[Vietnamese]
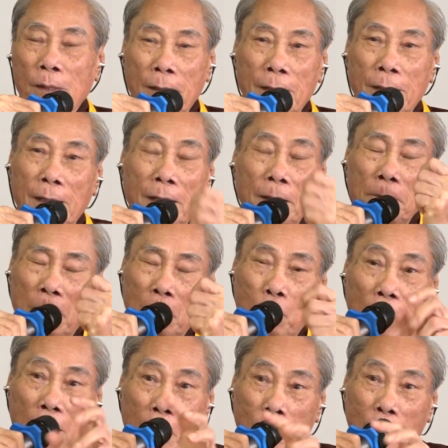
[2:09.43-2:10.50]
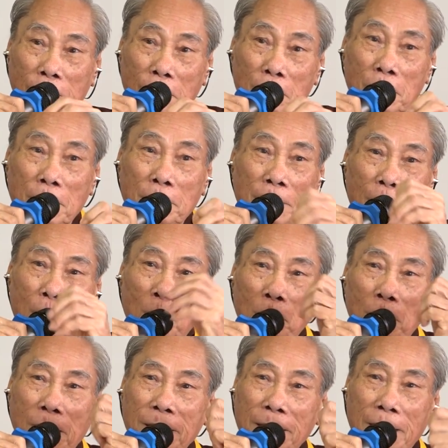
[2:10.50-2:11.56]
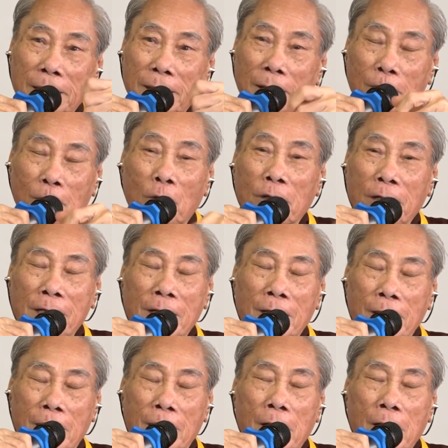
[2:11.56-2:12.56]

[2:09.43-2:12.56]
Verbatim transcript: Vì thế mà khoa học nó chứng minh giờ con bệnh gì là con điện,